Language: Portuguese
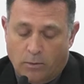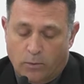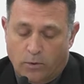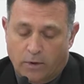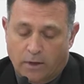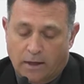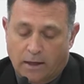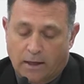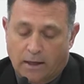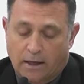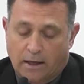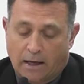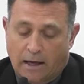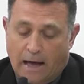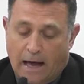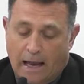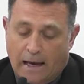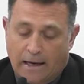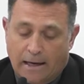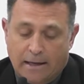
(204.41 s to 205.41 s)
porque
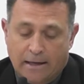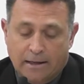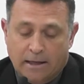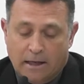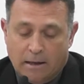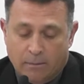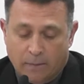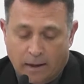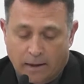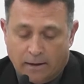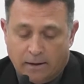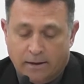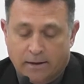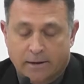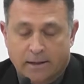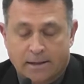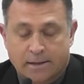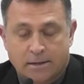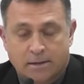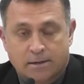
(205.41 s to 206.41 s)
além da emenda de
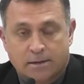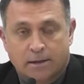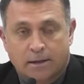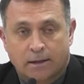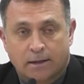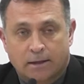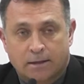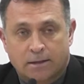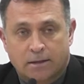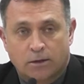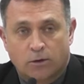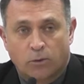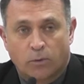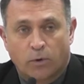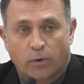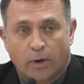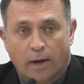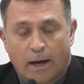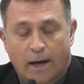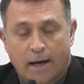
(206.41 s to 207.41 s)
335
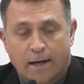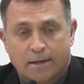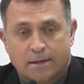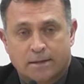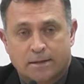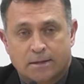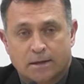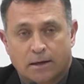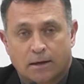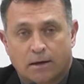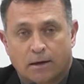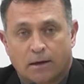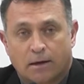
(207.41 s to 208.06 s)
mil reais,